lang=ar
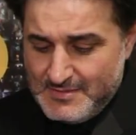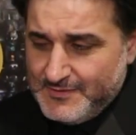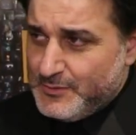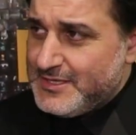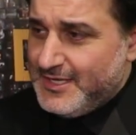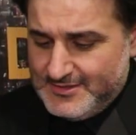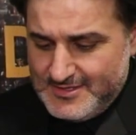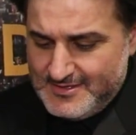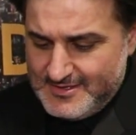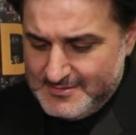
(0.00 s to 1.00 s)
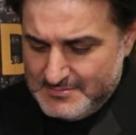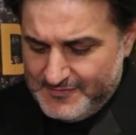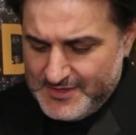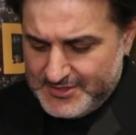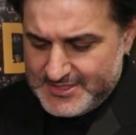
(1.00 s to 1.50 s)
ما في بنى تحتية ما
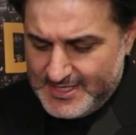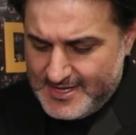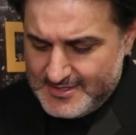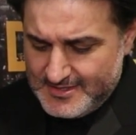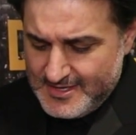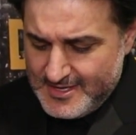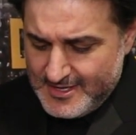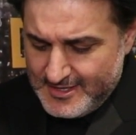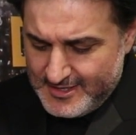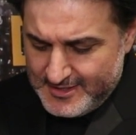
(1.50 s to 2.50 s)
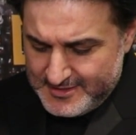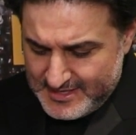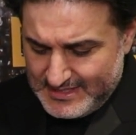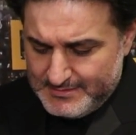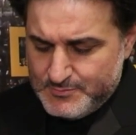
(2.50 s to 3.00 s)
في اقتصاد آه،
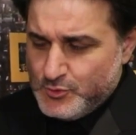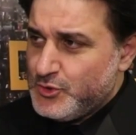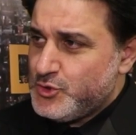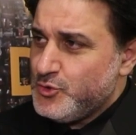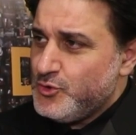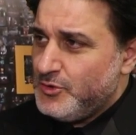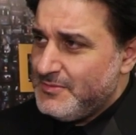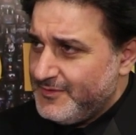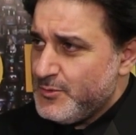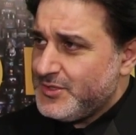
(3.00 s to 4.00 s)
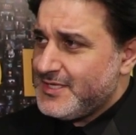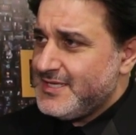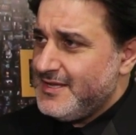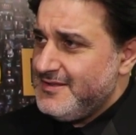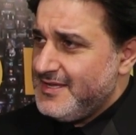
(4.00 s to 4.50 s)
الناس عم تموت الجوع ما في مواد
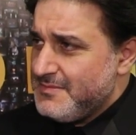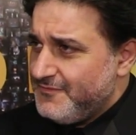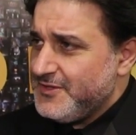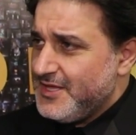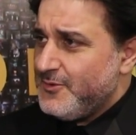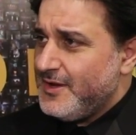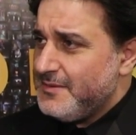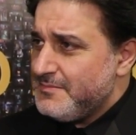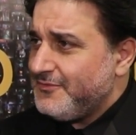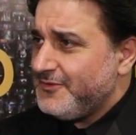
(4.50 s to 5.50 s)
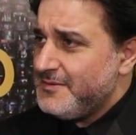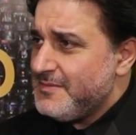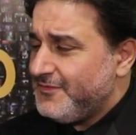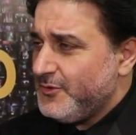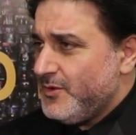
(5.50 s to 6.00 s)
غذائية ما في دواء ما في
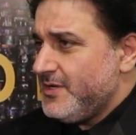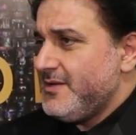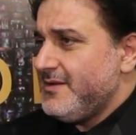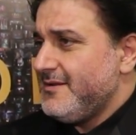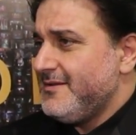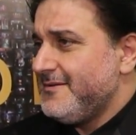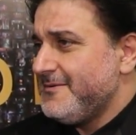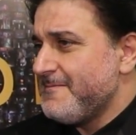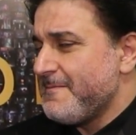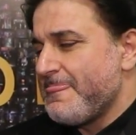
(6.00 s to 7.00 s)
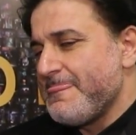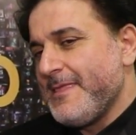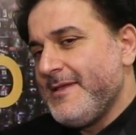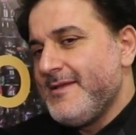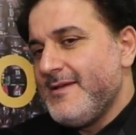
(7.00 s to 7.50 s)
ما في وين هن؟
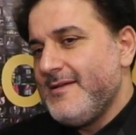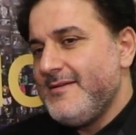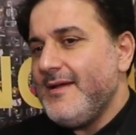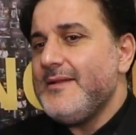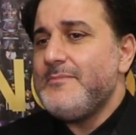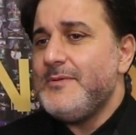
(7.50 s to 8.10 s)
يعني